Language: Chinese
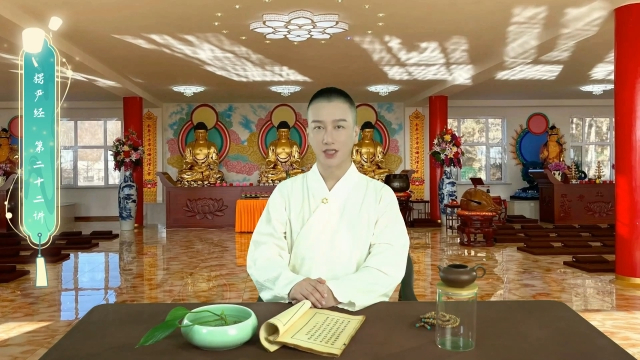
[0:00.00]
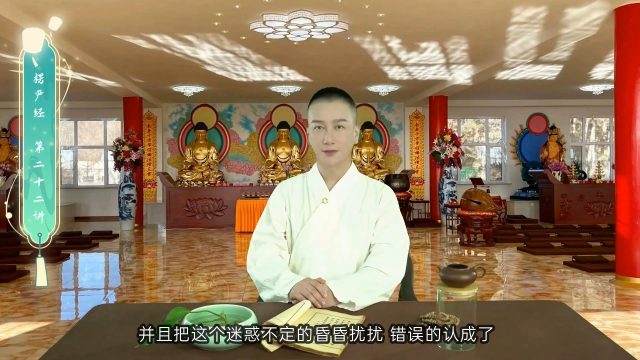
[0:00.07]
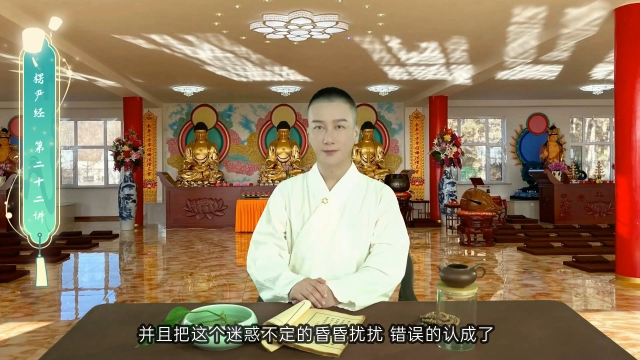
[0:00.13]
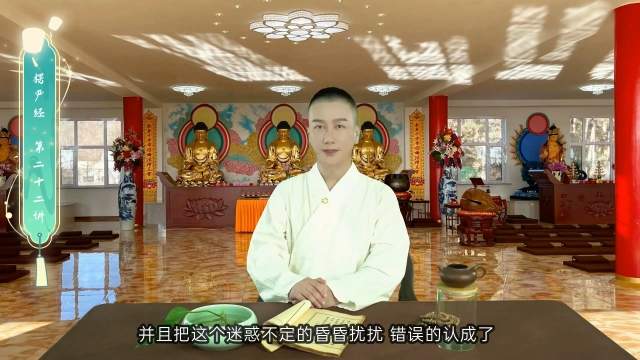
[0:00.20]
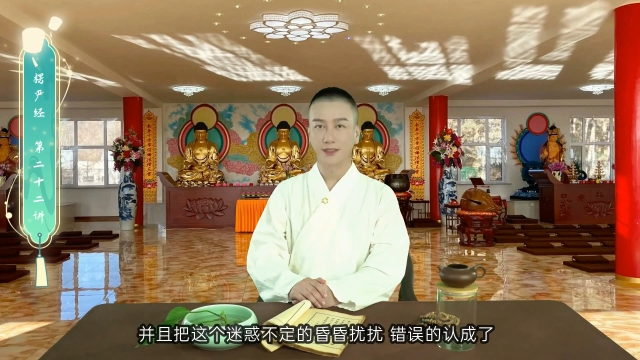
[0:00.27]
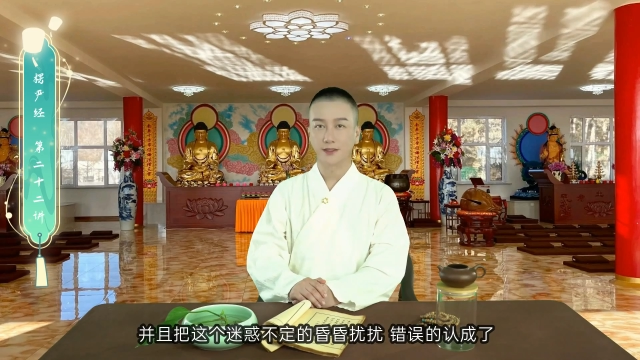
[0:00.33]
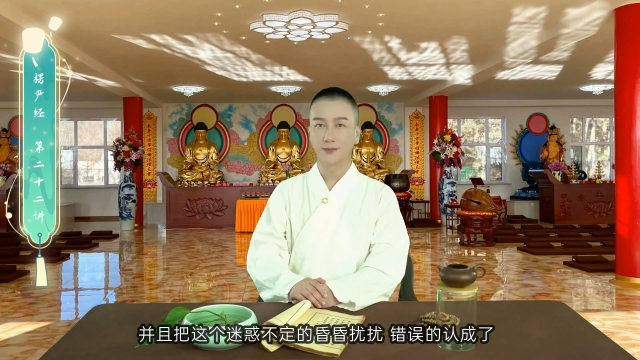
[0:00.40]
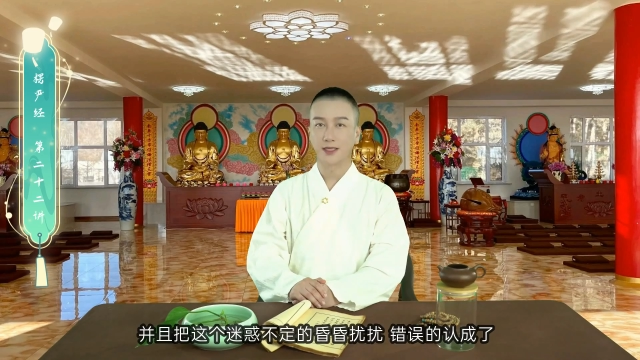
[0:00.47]

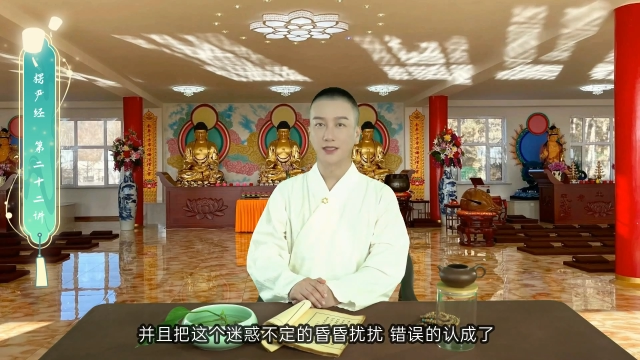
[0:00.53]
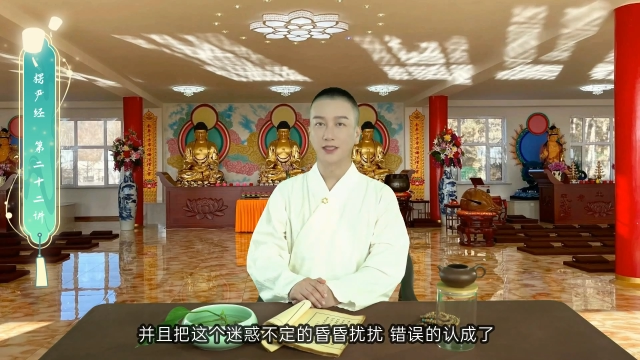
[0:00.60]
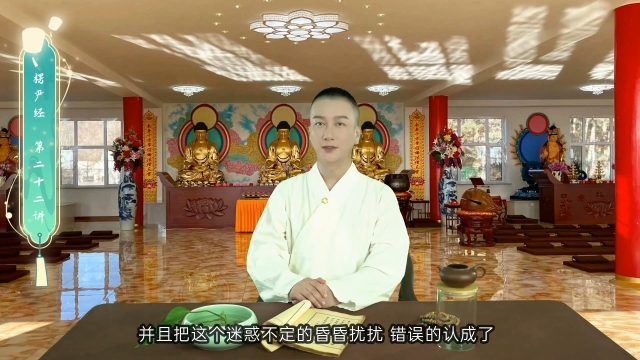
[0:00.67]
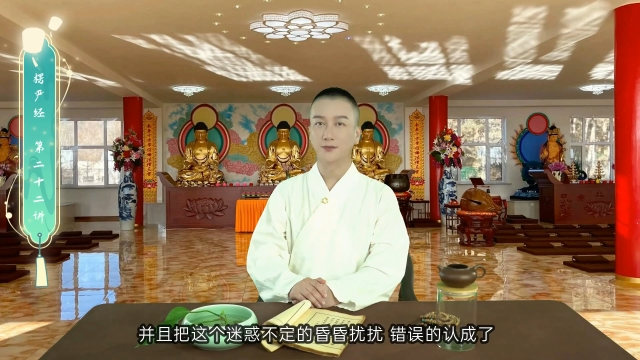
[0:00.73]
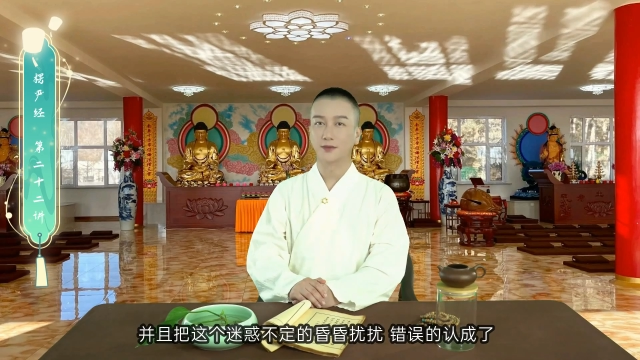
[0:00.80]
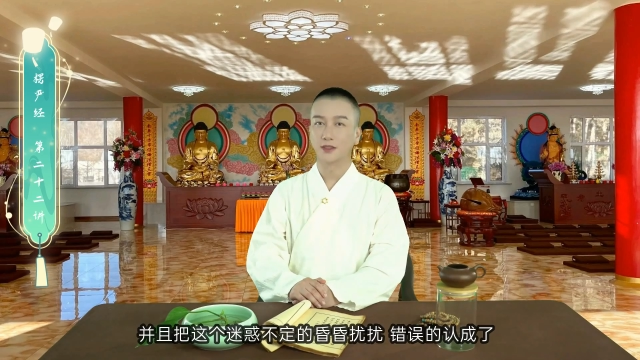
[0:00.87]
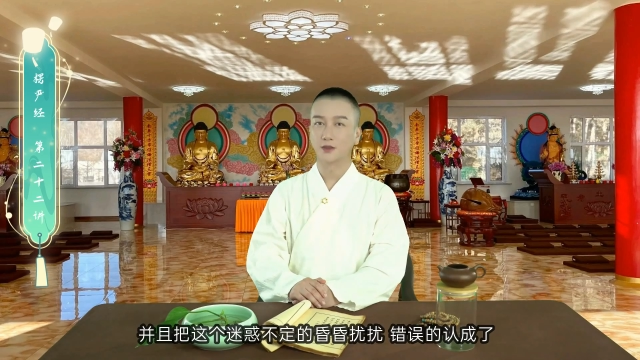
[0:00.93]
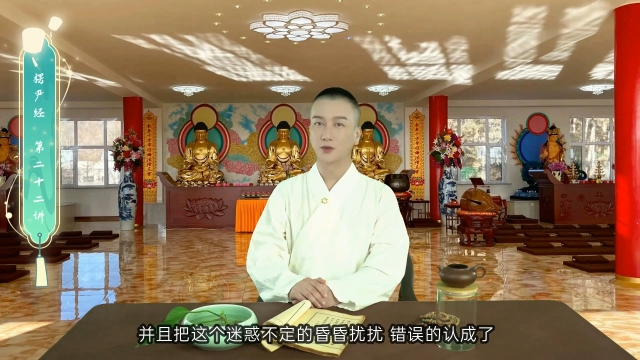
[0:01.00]
并且把这个
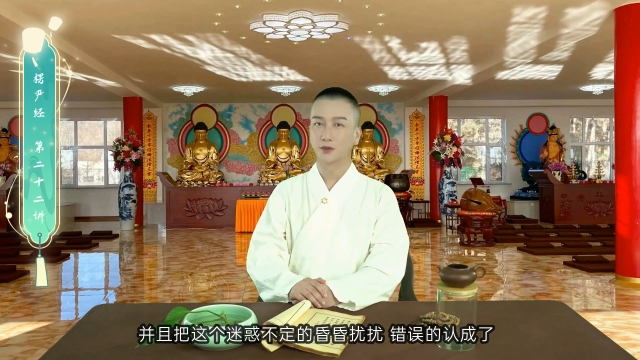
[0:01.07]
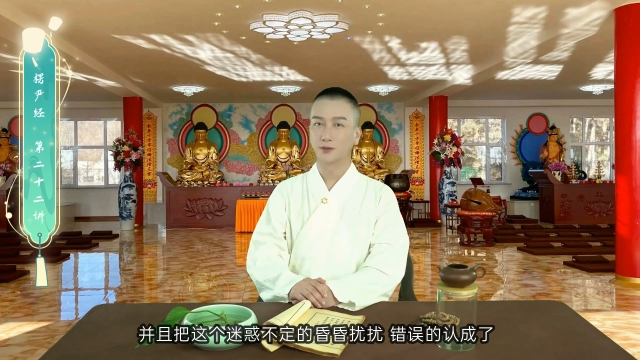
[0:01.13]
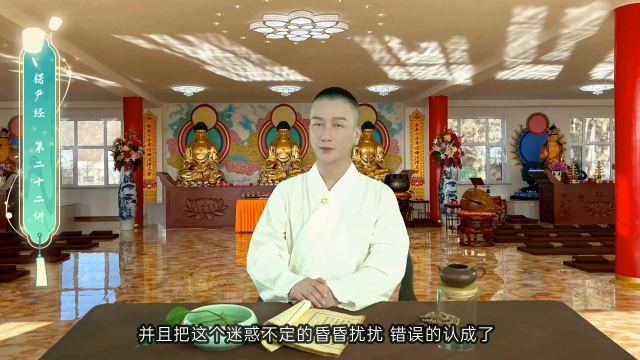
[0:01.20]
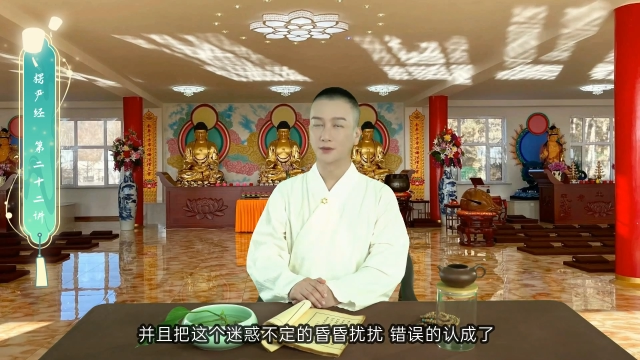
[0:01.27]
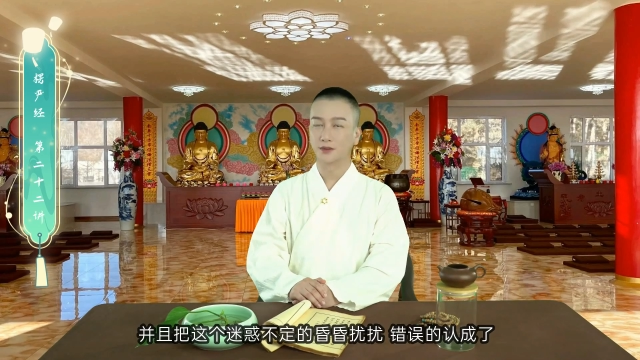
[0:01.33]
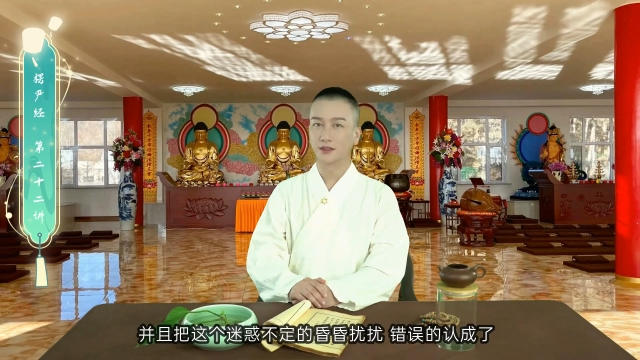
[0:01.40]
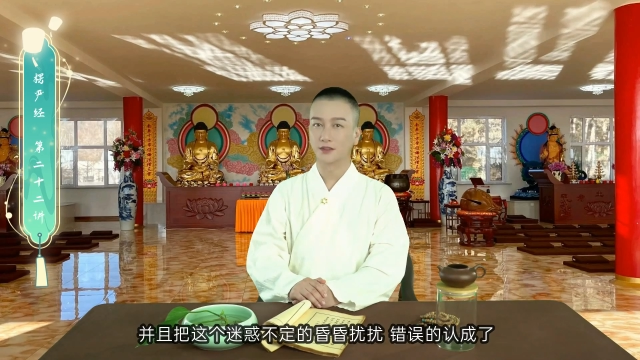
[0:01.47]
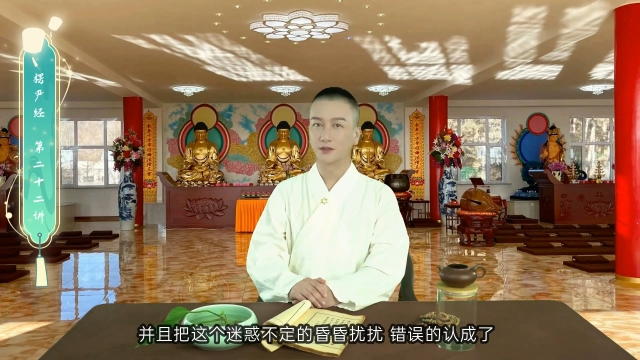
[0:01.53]
迷惑
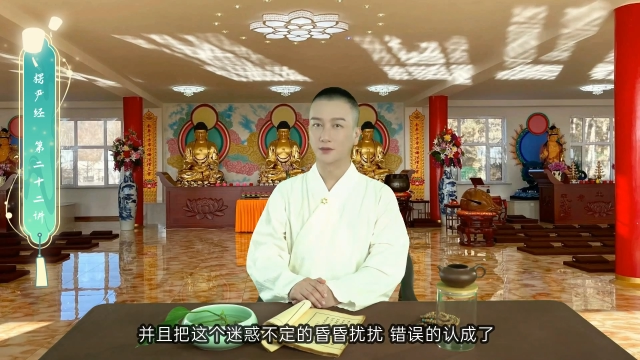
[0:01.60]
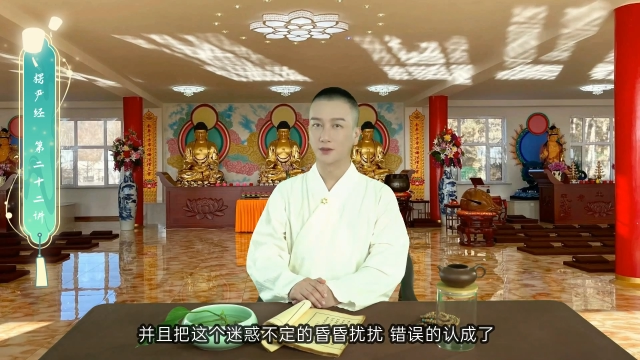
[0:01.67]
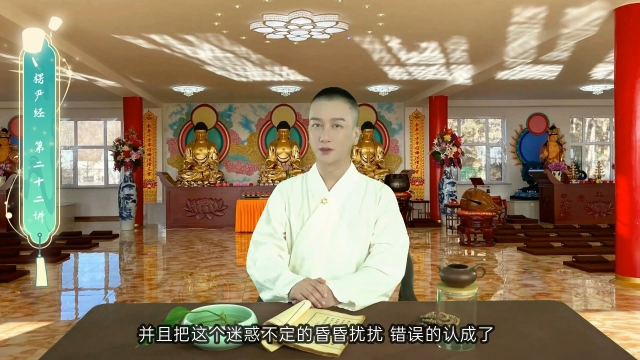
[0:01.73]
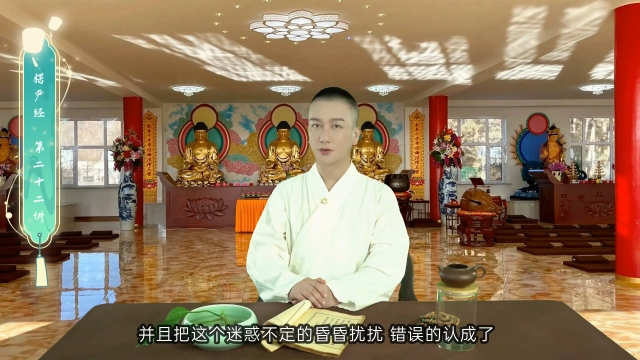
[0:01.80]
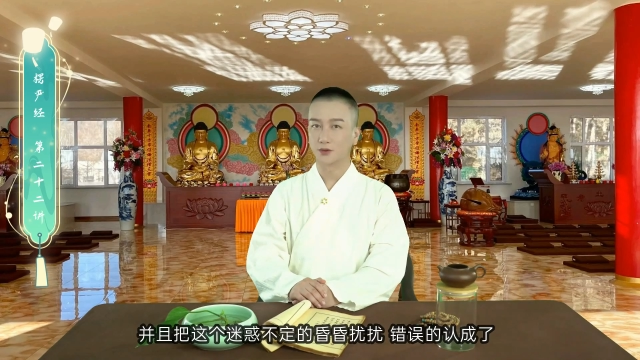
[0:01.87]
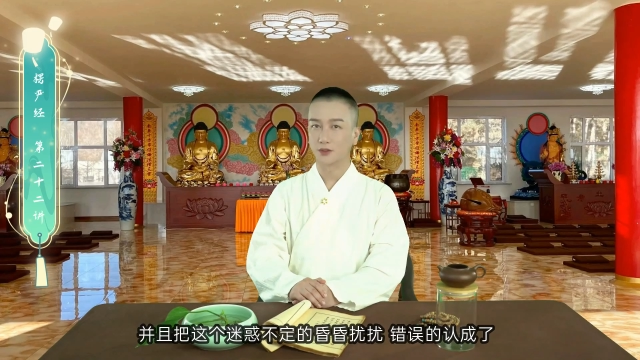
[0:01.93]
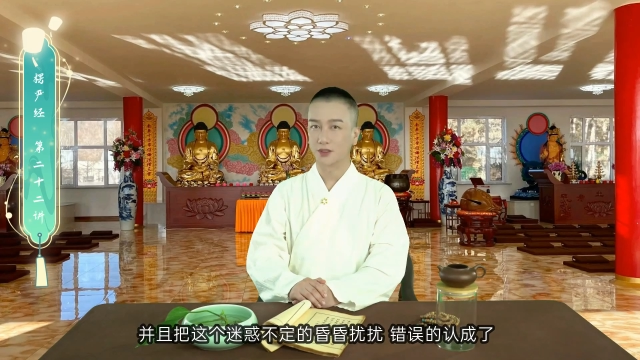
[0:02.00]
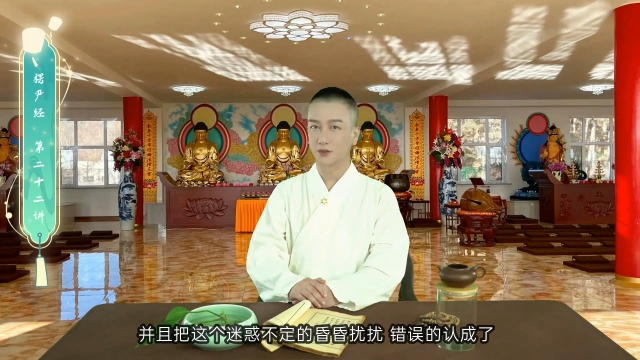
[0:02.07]
不定的昏
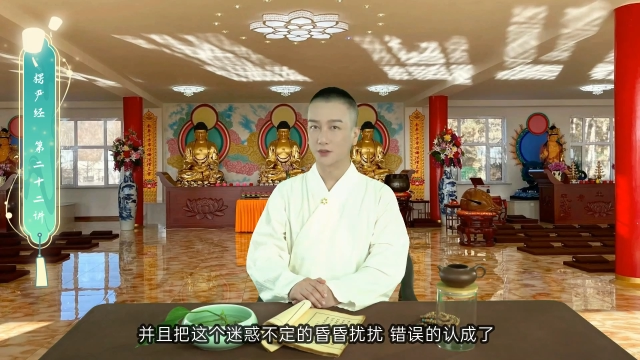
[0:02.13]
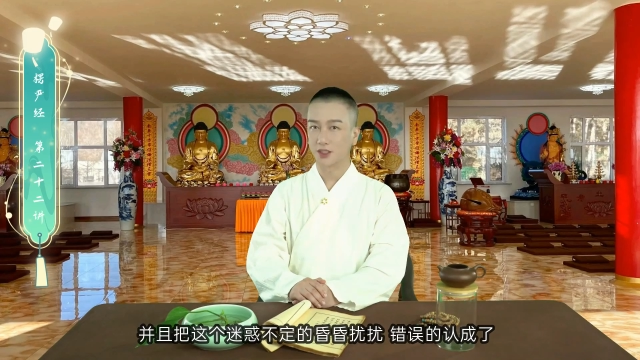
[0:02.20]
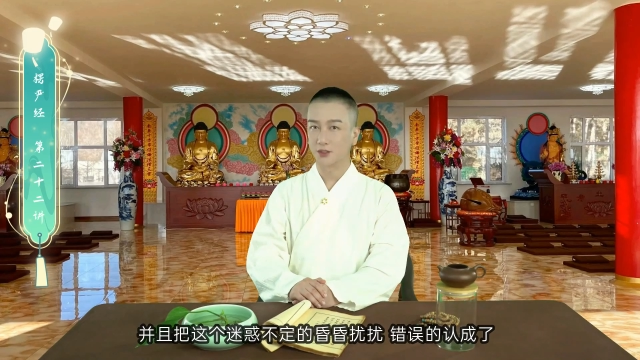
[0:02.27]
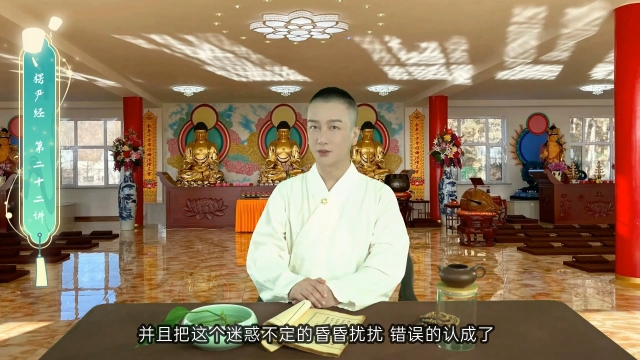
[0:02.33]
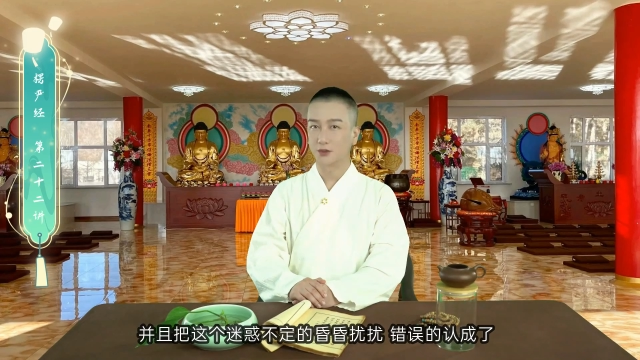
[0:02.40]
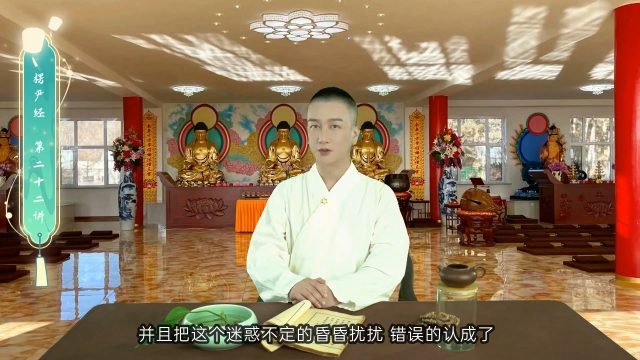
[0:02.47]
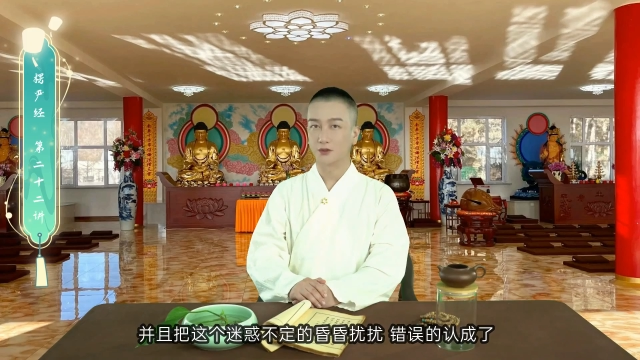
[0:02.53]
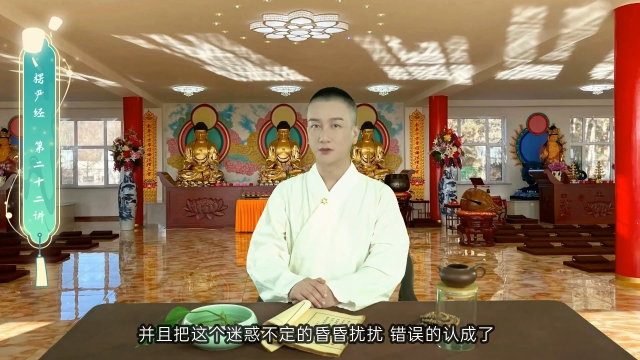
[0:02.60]
昏扰扰